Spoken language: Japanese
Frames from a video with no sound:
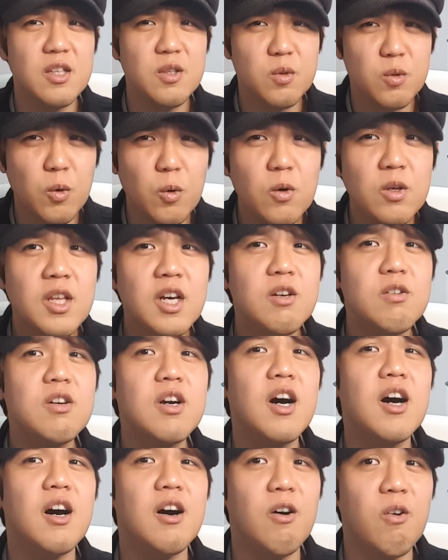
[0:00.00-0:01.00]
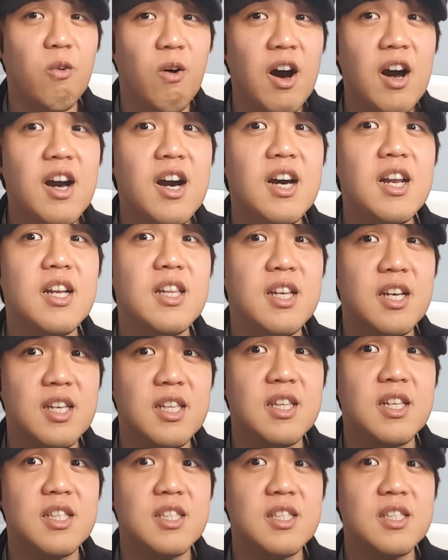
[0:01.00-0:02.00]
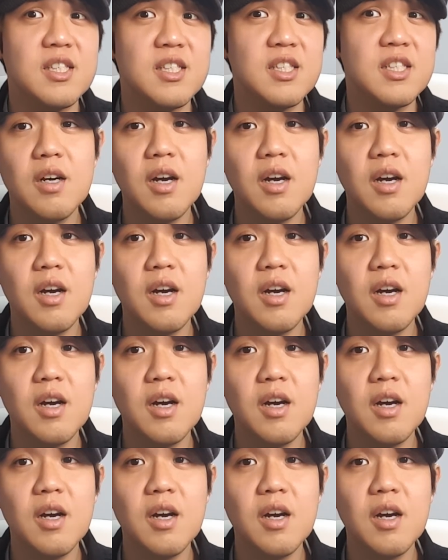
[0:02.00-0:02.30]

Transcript: どうなるかわからないんです。